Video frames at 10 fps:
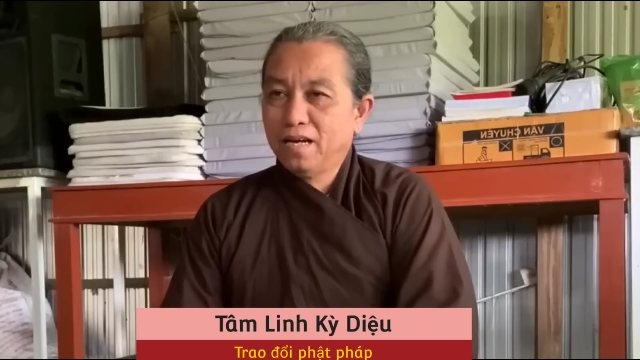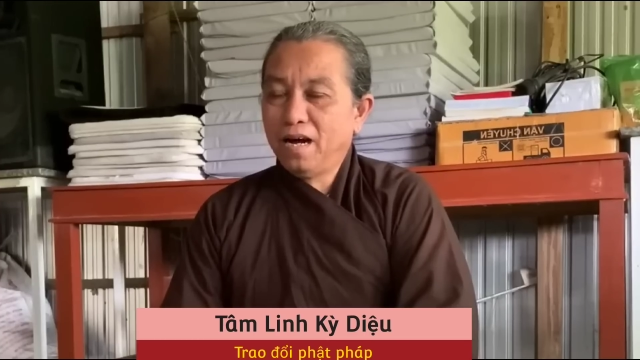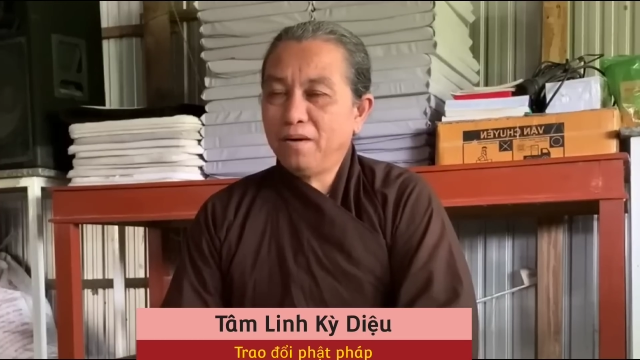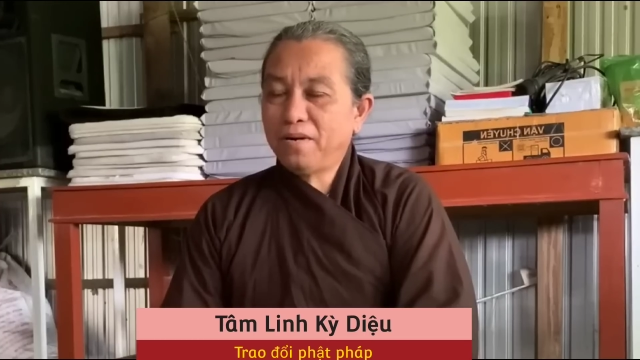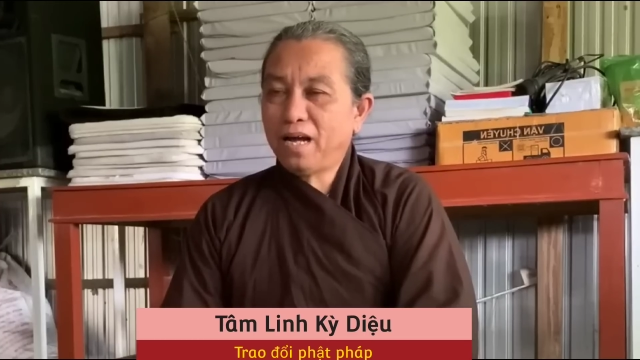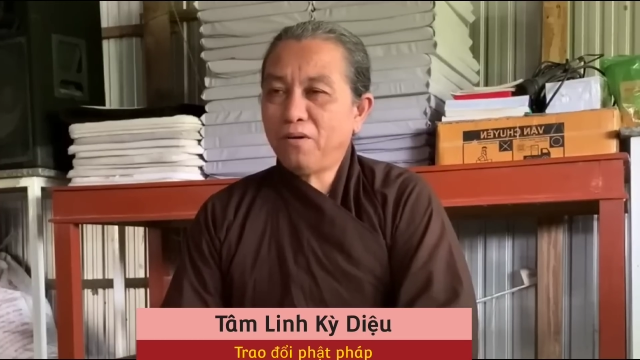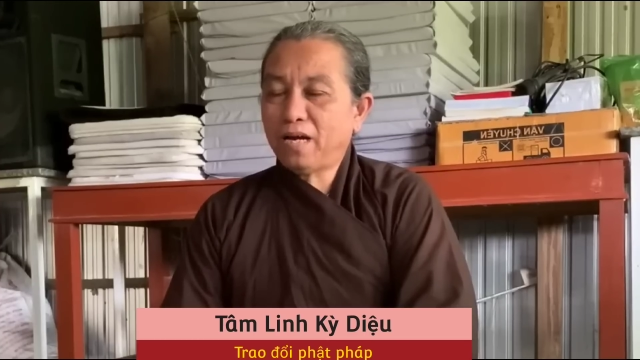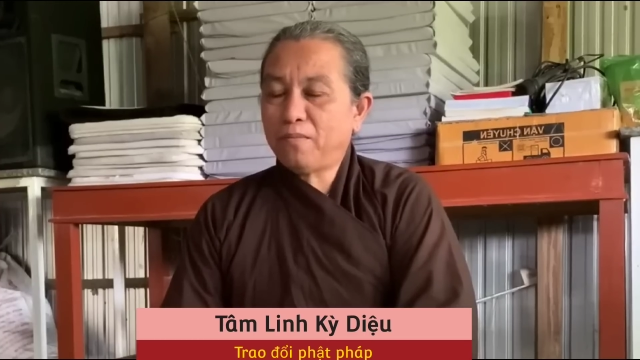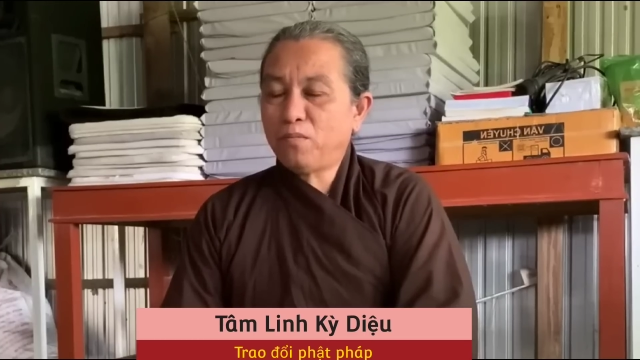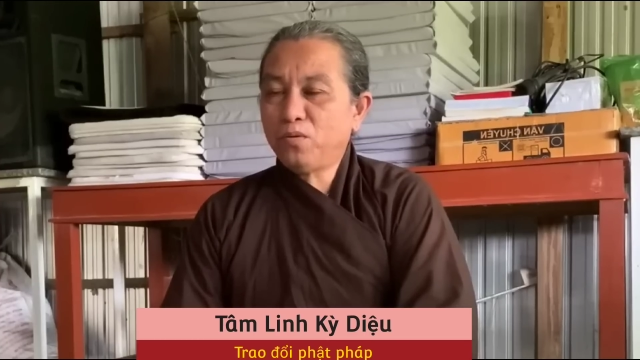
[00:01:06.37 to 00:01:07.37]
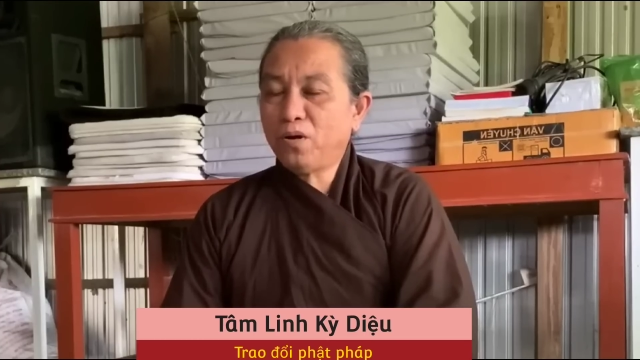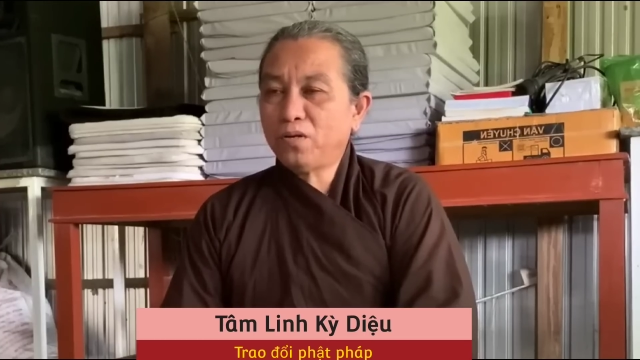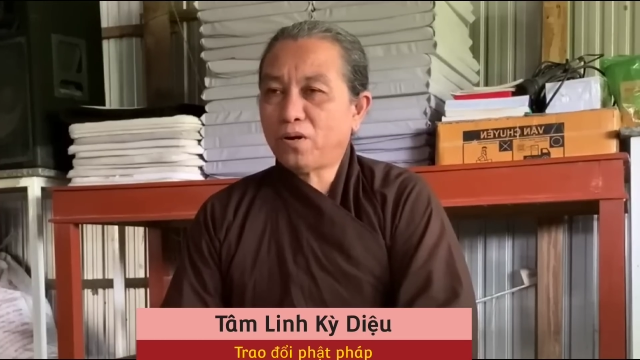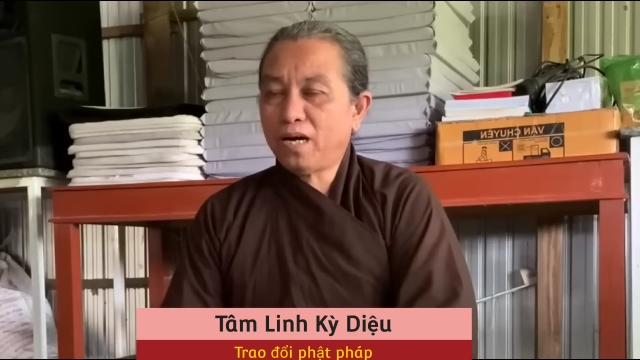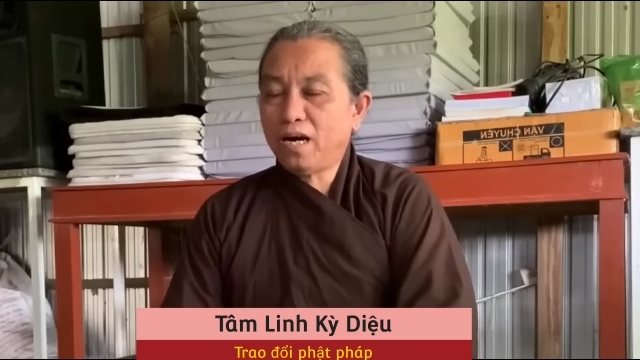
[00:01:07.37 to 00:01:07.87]
hôm nay út đàn muốn nói
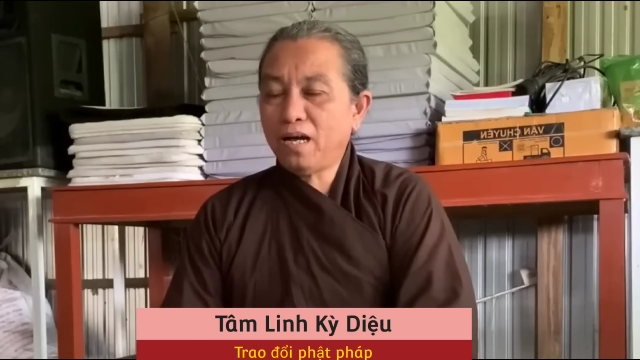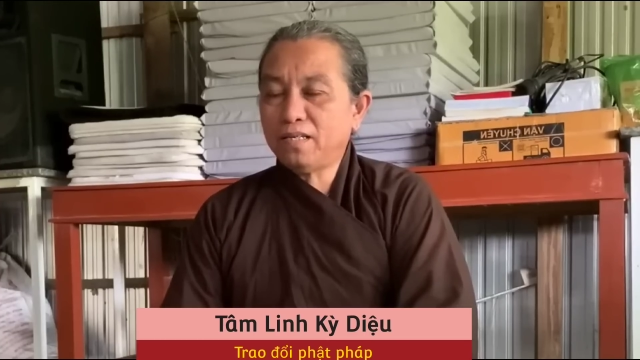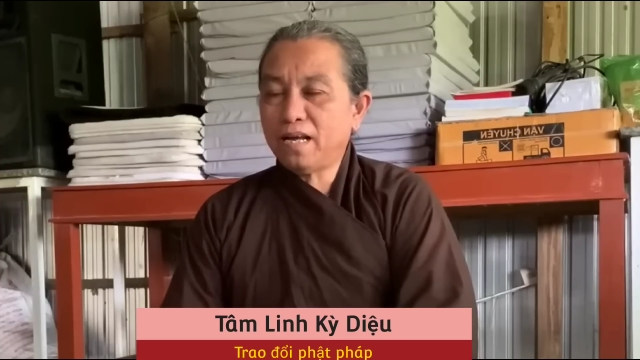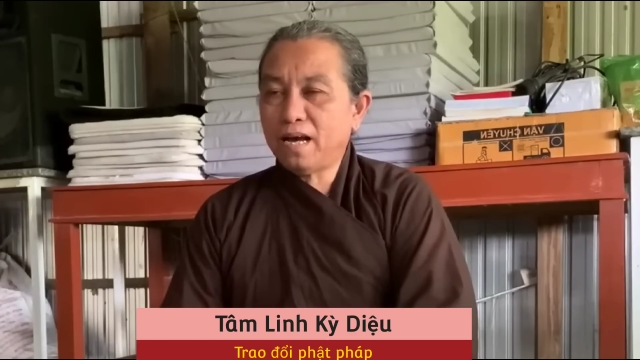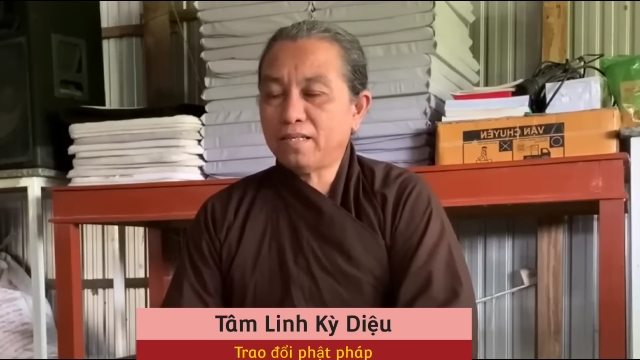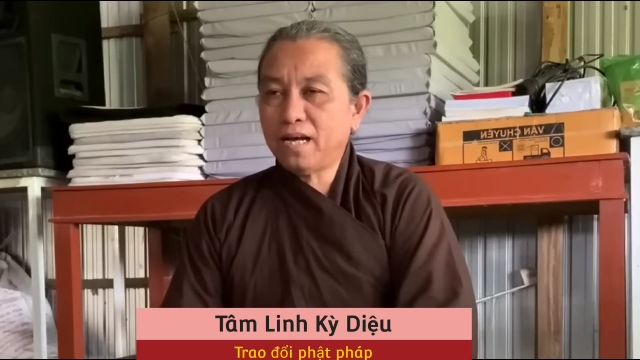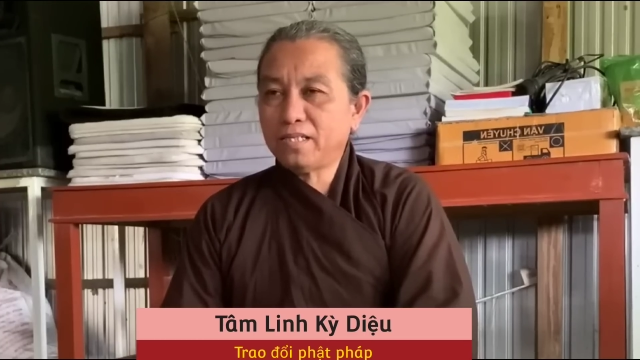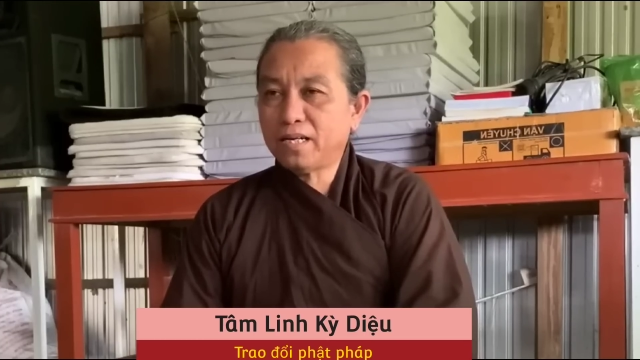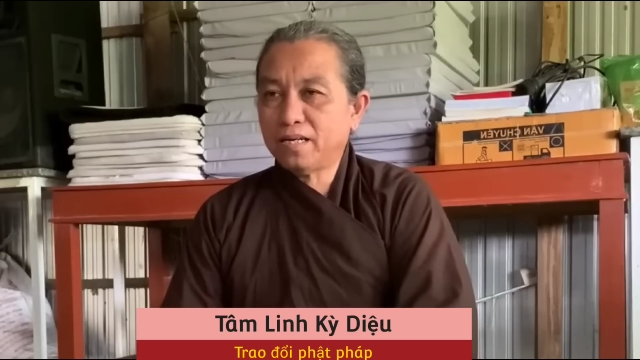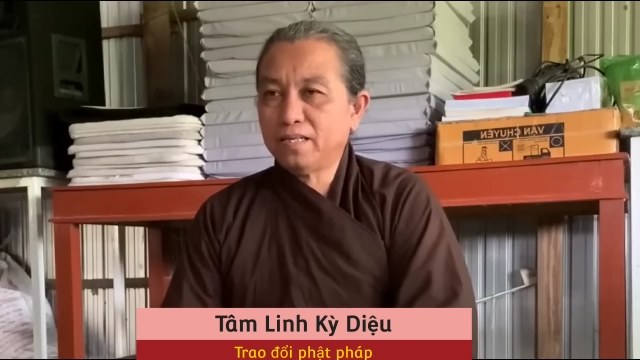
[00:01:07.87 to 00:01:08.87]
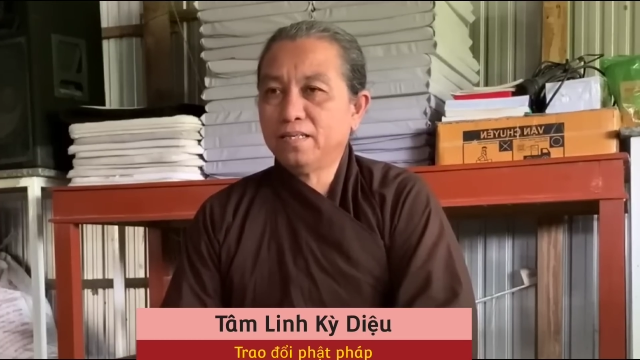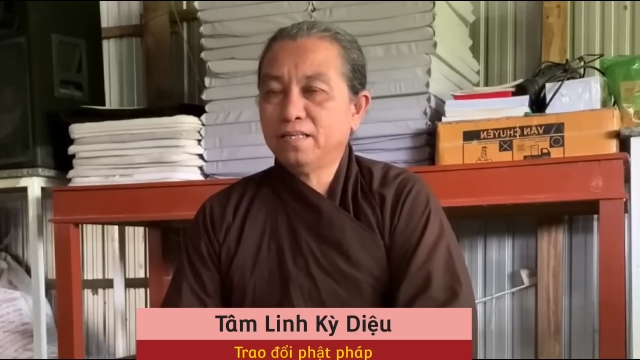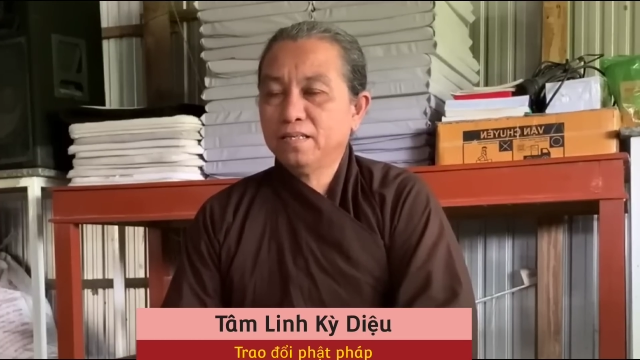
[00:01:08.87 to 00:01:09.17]
rõ hết về thế sự